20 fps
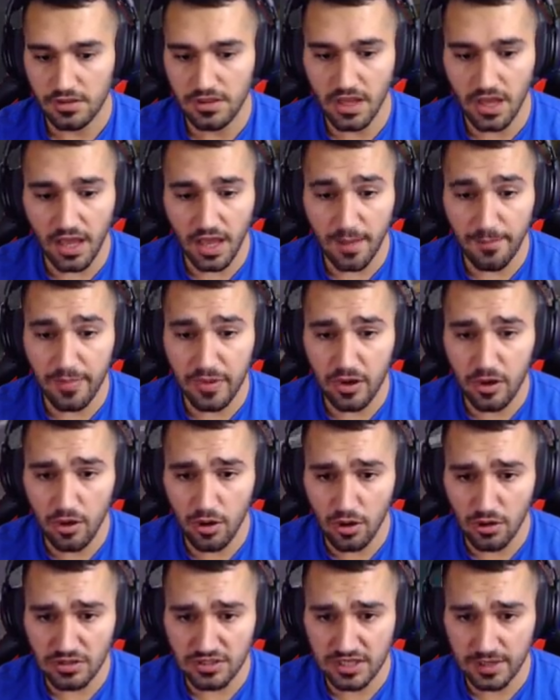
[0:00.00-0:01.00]

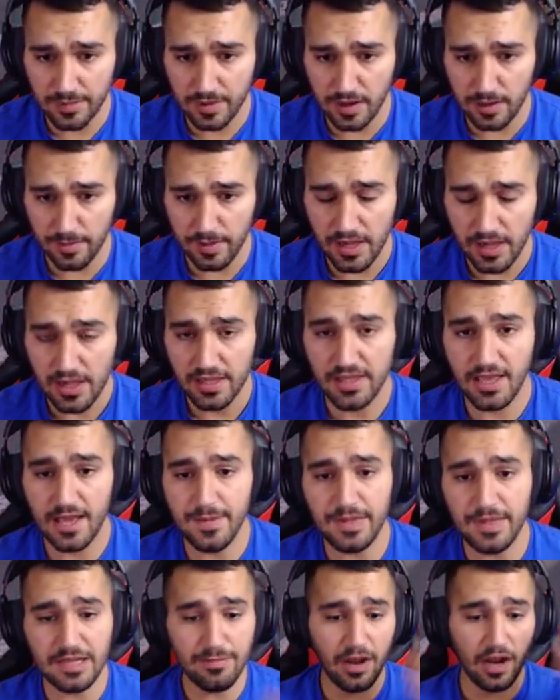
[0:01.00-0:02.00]
تقبلوه شباب
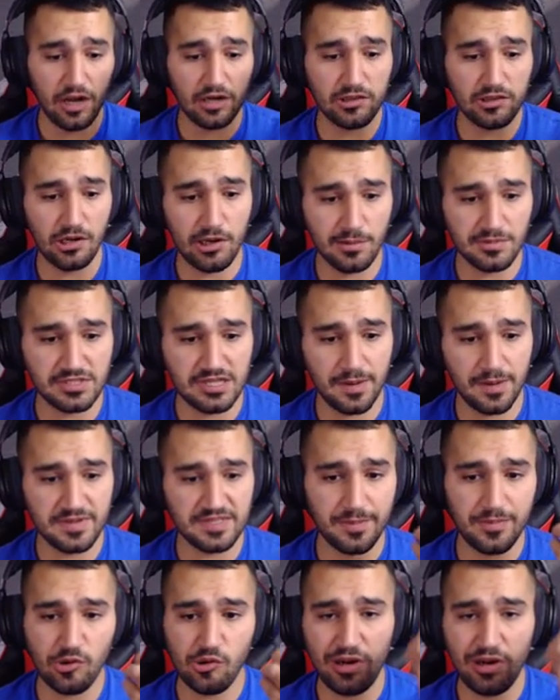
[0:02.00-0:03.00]
يعني مثل ما قلت لكم شباب
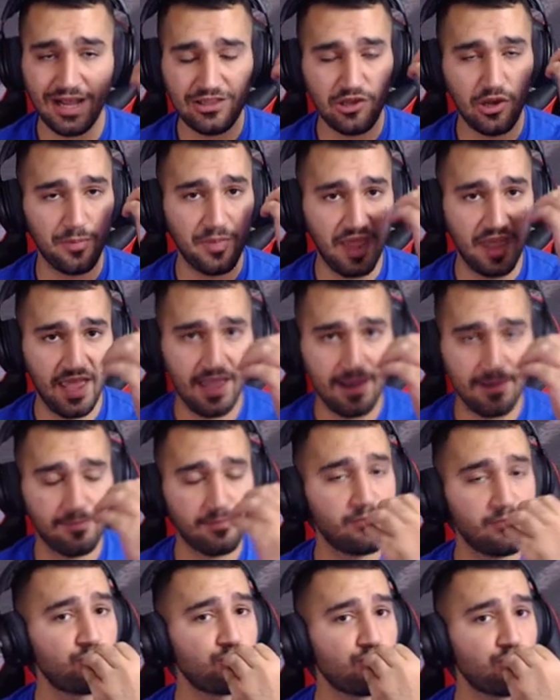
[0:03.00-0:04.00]
اذا بيكون عندكم
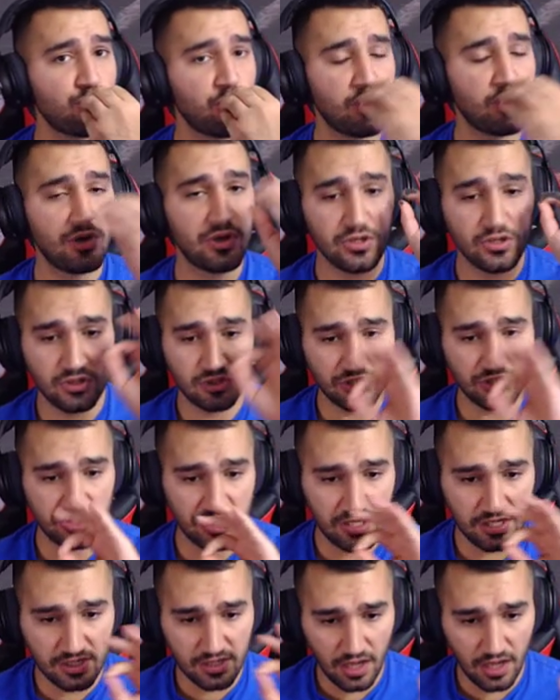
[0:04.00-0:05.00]
ايم
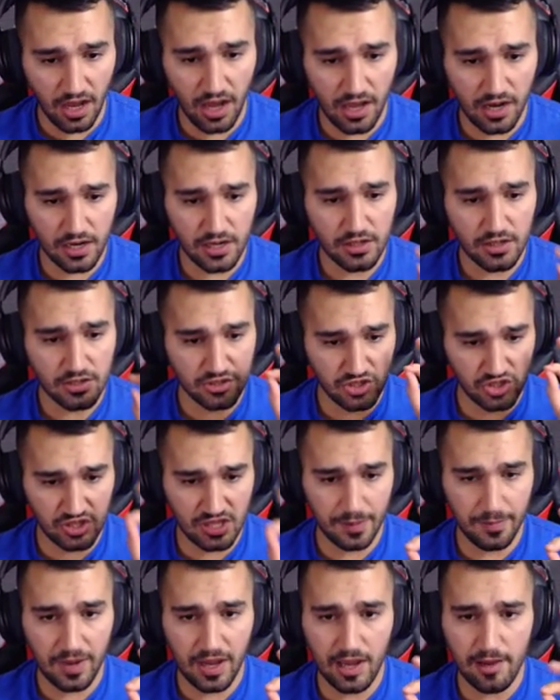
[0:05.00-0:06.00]
شي نار شي
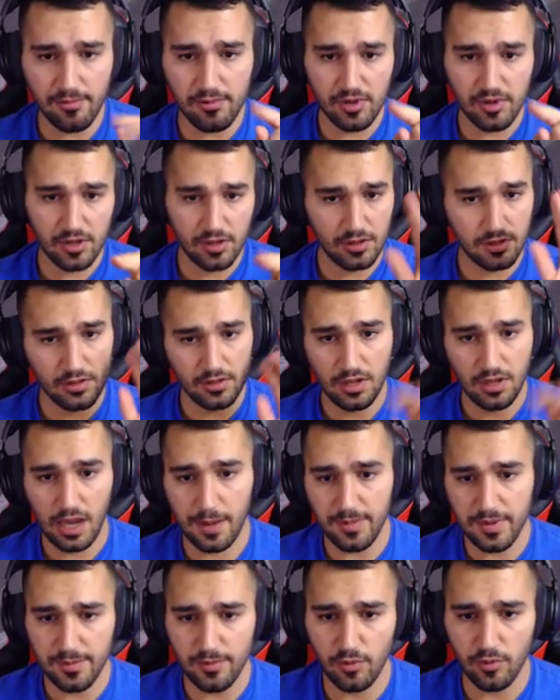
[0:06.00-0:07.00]
تمام
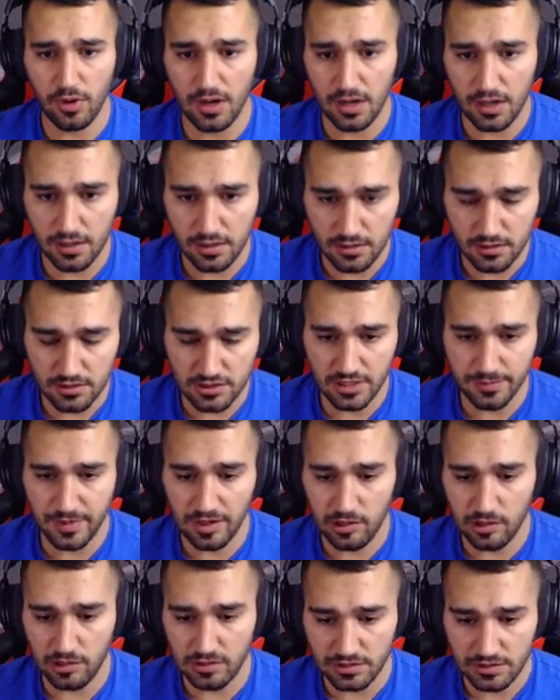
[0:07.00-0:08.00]
حبيبي والله شي
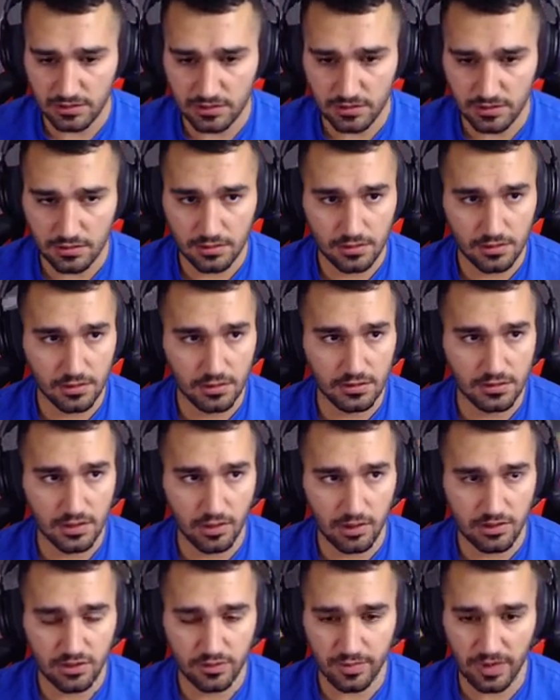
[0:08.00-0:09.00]
باللوز
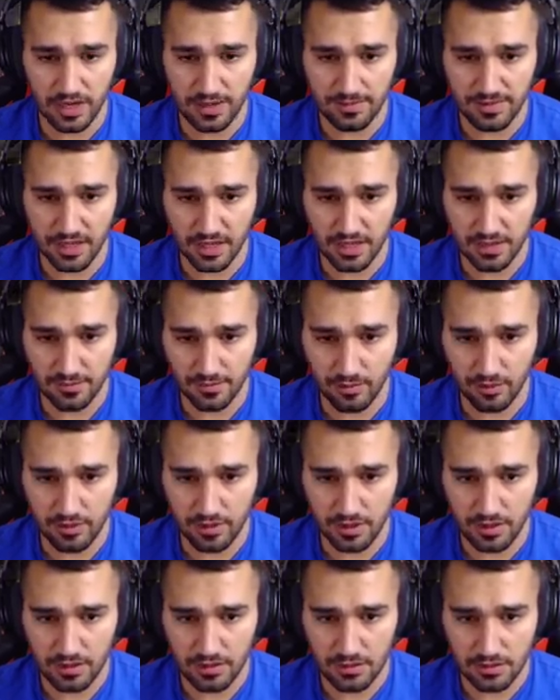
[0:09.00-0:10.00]
تمام شو معلم متاكد من
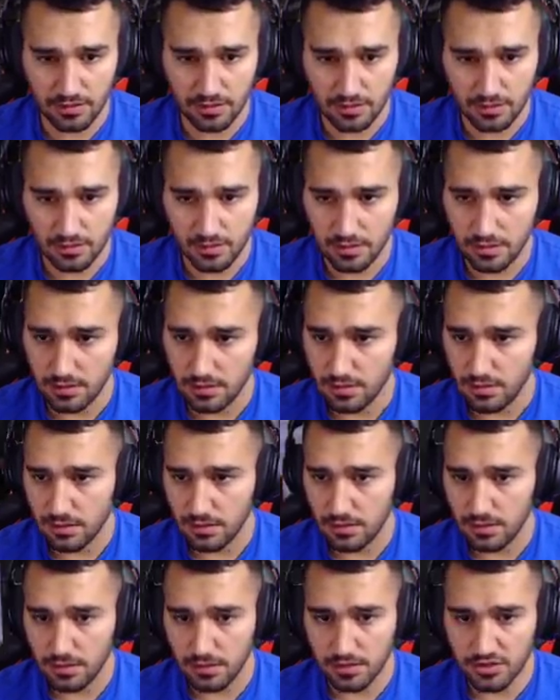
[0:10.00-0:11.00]
الوضع
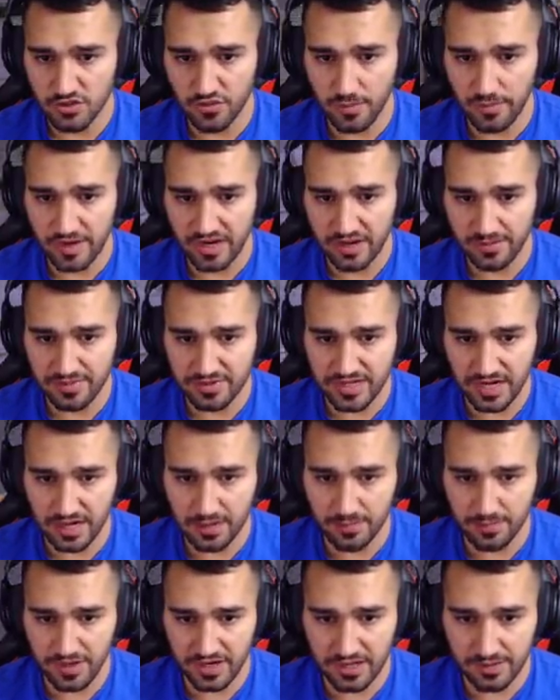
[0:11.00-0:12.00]
شو
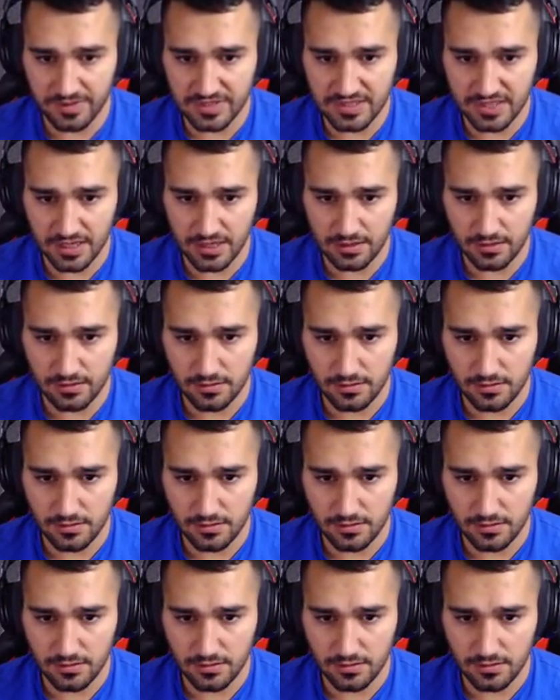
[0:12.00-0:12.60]
بشكل بعيد مثلا